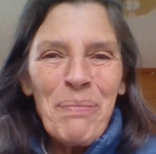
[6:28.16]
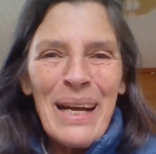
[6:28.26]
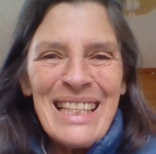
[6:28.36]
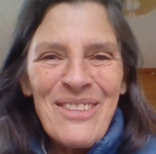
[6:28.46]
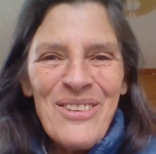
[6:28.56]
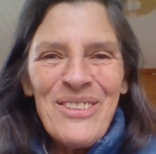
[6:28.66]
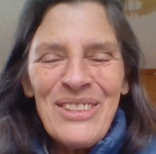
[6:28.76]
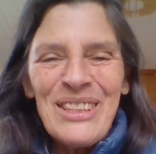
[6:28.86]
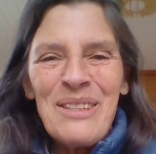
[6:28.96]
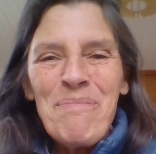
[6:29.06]

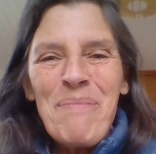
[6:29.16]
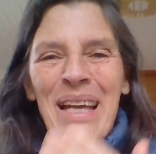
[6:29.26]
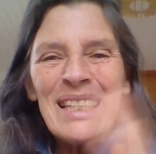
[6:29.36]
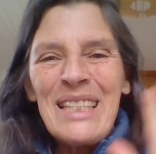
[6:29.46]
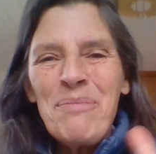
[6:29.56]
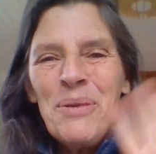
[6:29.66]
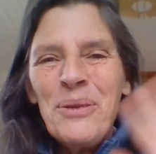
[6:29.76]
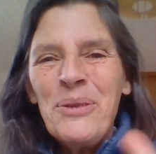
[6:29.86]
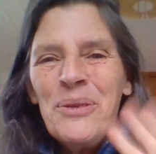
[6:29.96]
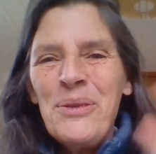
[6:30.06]
Présence. Merci
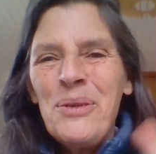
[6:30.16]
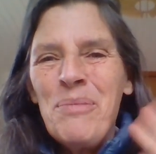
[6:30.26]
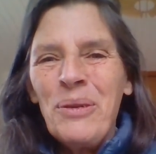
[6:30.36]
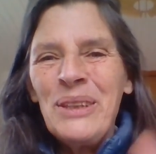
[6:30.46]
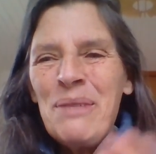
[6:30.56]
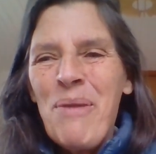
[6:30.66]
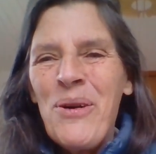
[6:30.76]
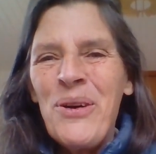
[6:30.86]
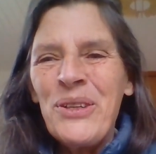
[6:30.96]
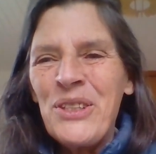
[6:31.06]
beaucoup, bon
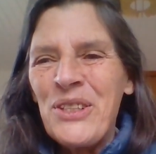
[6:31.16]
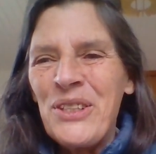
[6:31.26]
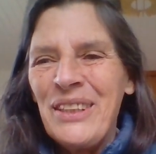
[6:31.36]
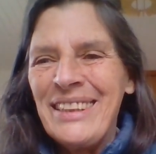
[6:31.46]
dimanche